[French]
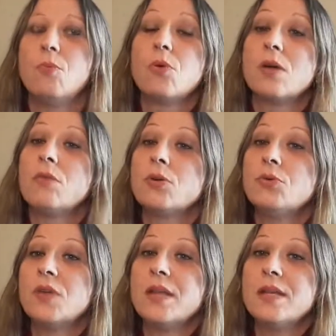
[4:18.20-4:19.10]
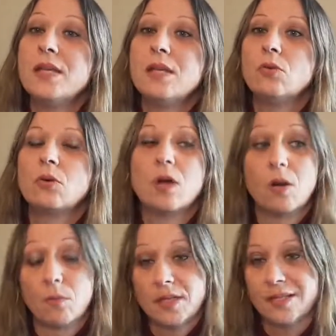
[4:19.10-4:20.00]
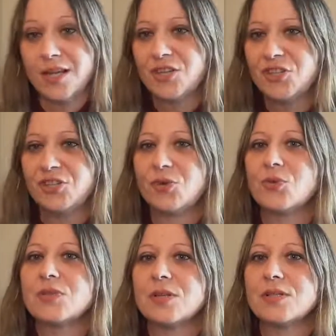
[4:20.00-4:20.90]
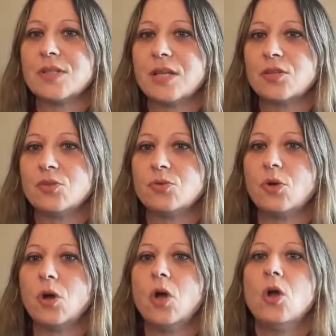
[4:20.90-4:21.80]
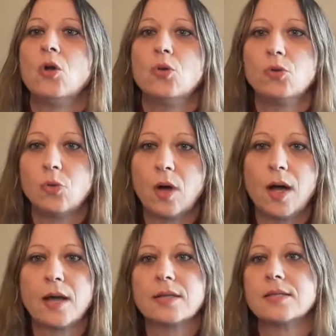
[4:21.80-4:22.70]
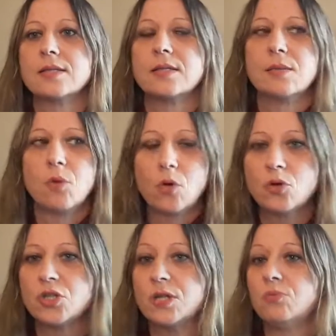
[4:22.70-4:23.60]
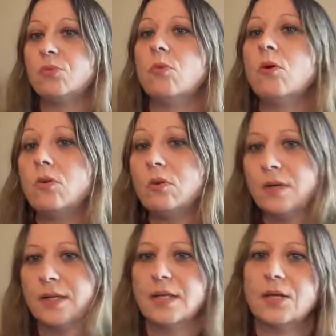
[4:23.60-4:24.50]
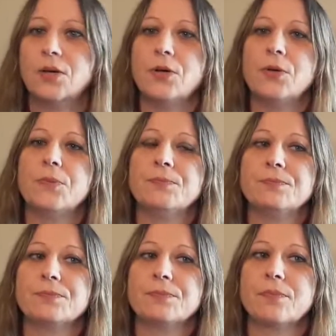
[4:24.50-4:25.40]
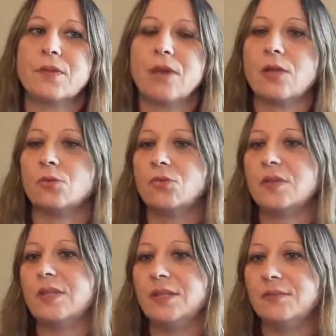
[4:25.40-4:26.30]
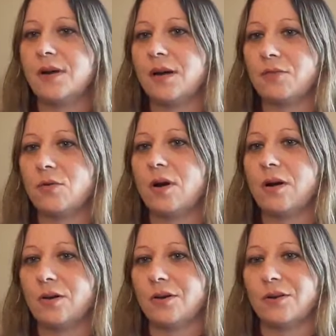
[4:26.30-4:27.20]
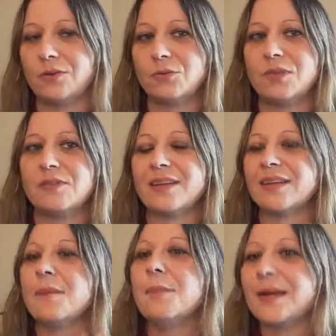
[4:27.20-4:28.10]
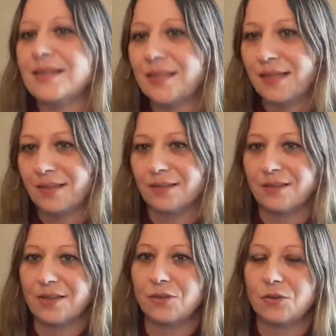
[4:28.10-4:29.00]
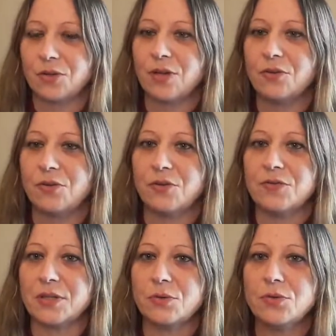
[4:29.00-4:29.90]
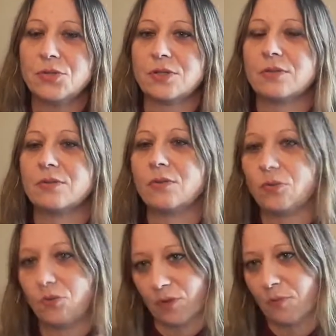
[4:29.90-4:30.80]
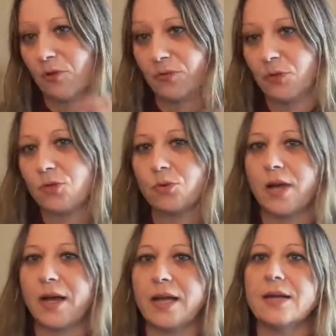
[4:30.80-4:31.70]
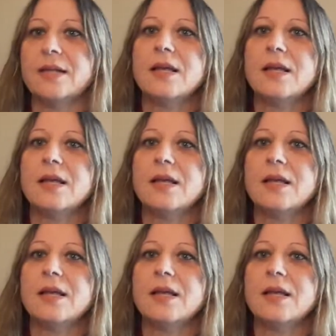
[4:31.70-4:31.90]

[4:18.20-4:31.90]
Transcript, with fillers: Pour la voie cutanée, donc en massage, on s'en sert sur le thorax, les bronches, les poumons, euh, voilà tout ce qui va avoir, euh, tout ce qui va être impacté euh, quand on a un virus, notamment un virus ORL.